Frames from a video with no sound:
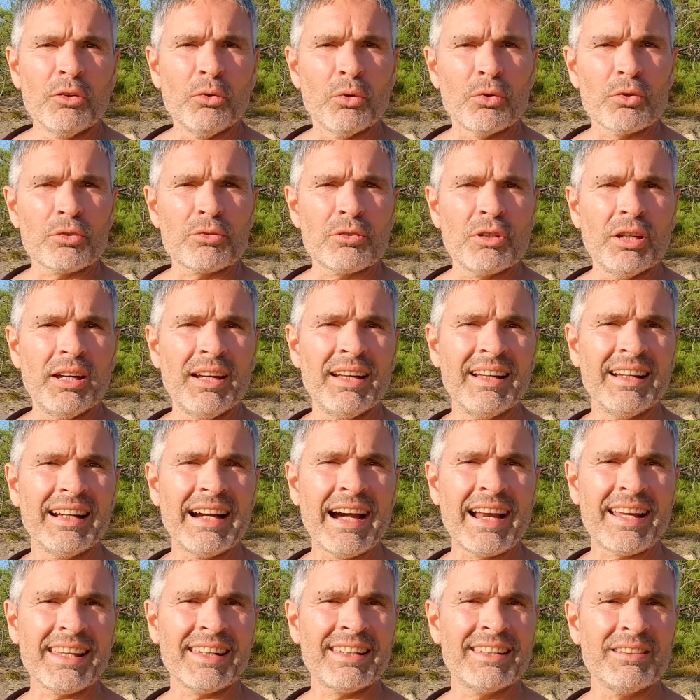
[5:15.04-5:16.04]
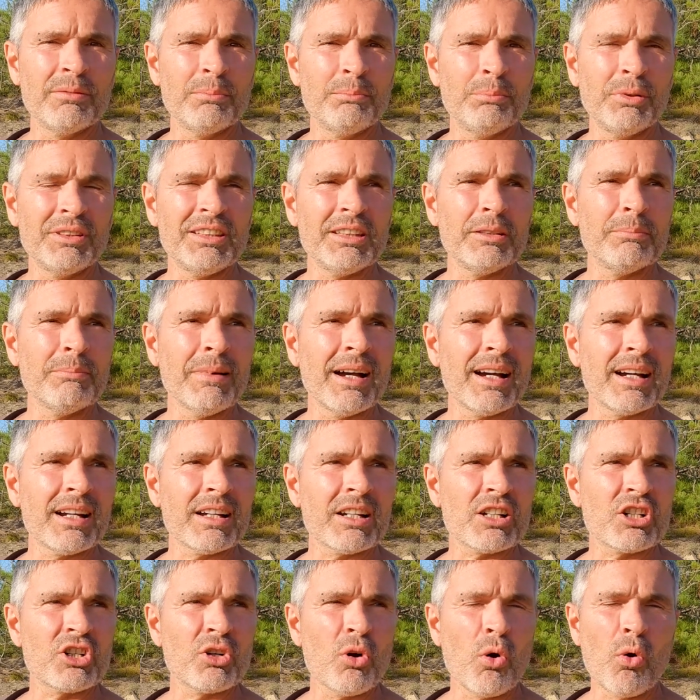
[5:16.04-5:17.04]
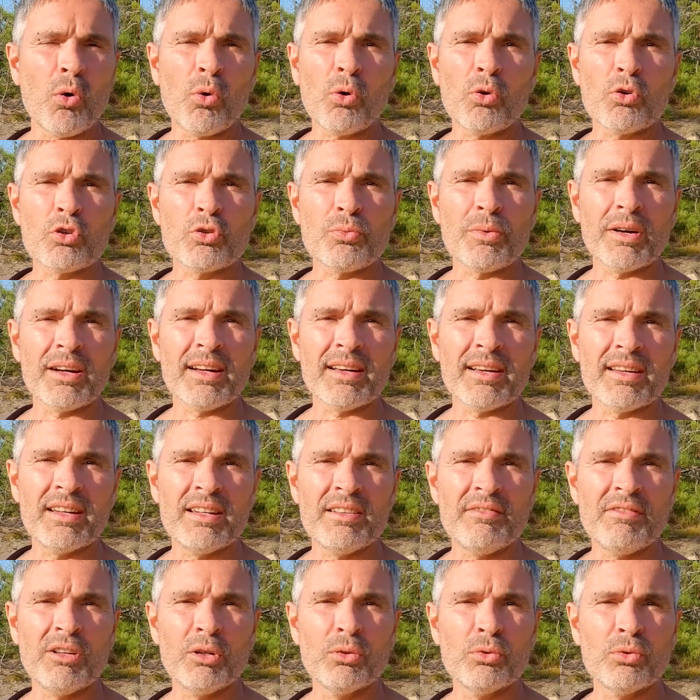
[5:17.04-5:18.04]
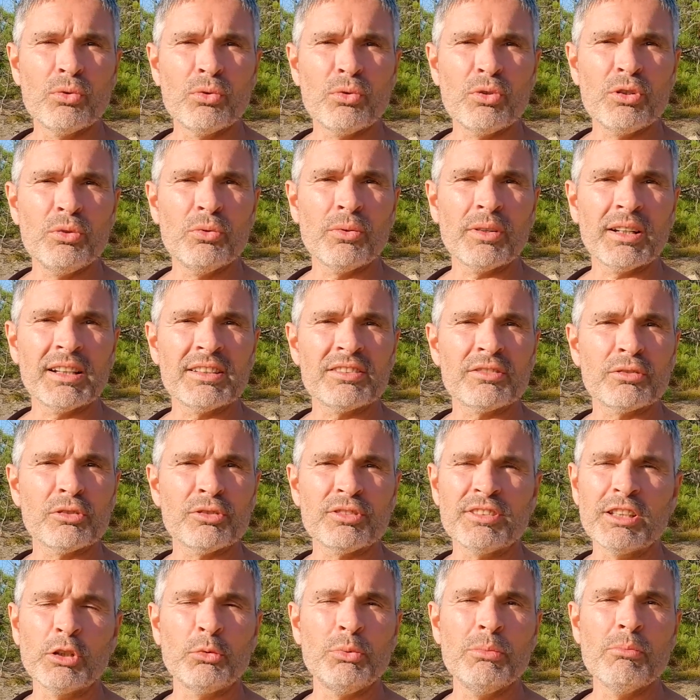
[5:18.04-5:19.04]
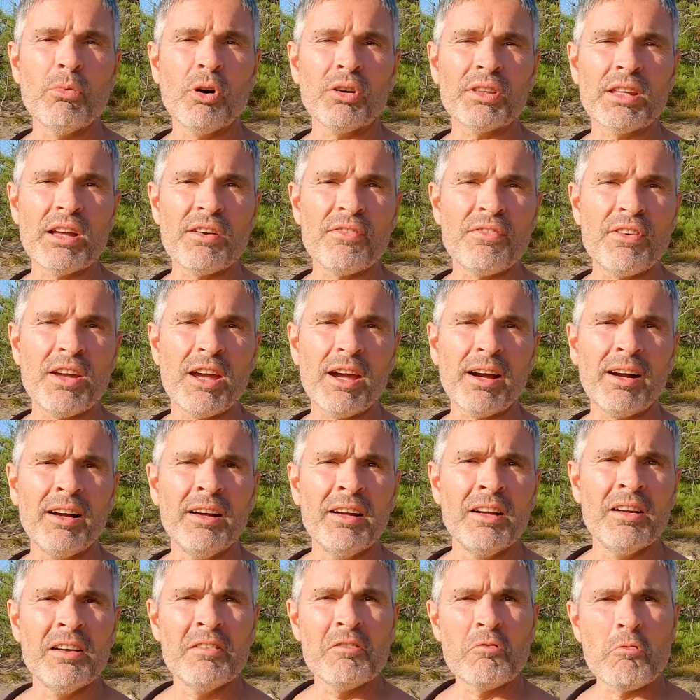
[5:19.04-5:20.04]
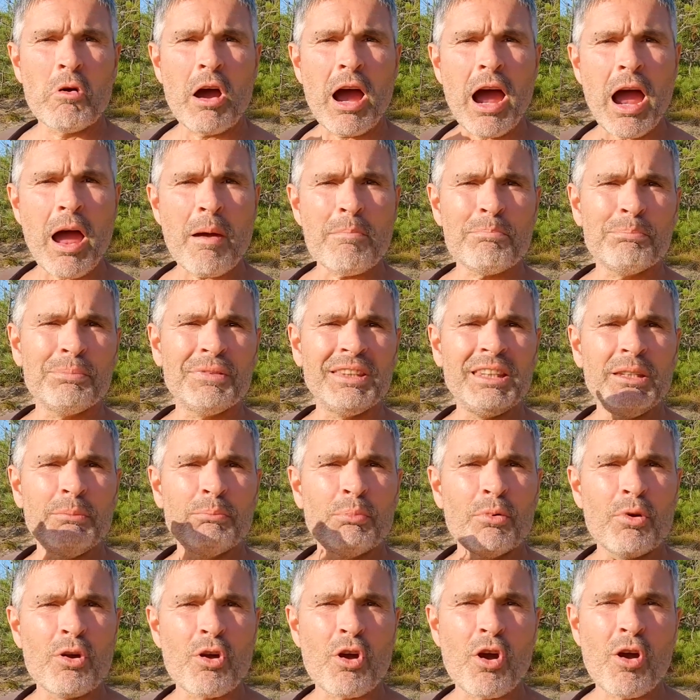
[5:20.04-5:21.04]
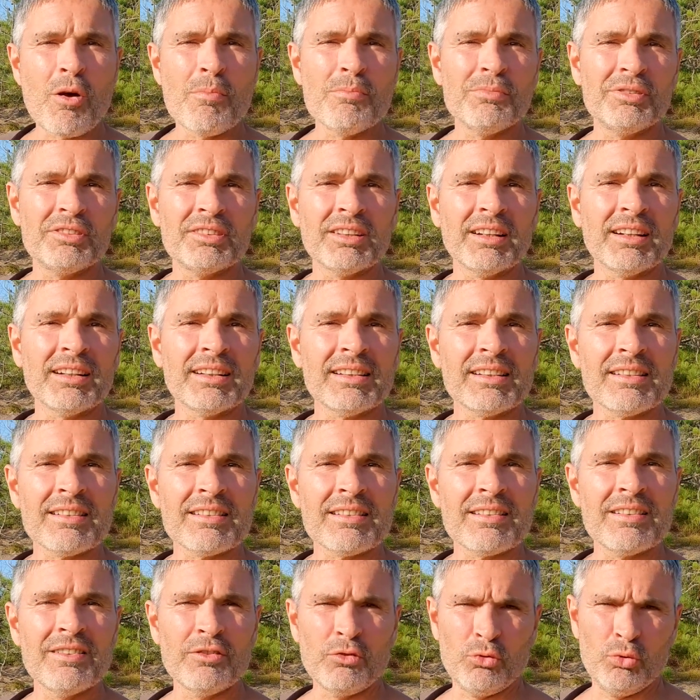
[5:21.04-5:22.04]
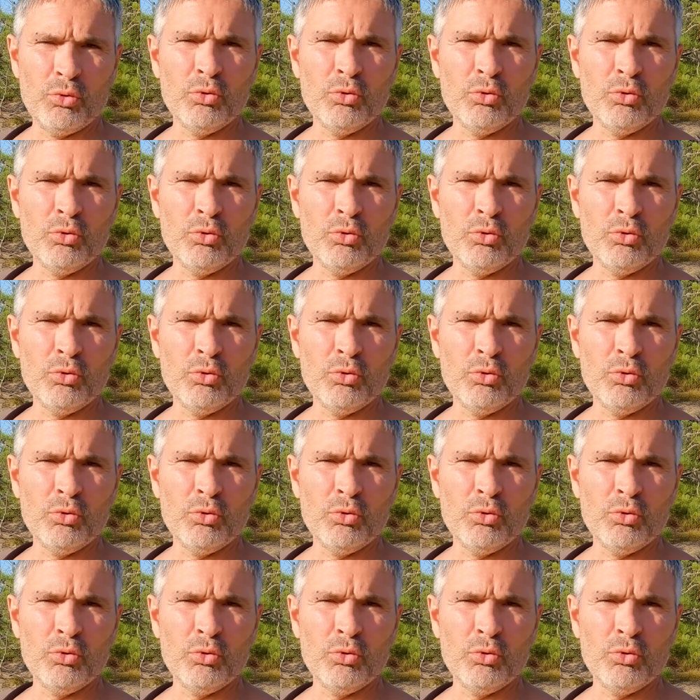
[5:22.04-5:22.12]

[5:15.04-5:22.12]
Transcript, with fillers: Donc, allez, petite marche, on rejoint les vélos, il nous reste 7-8 bornes à faire un petit peu comme ça.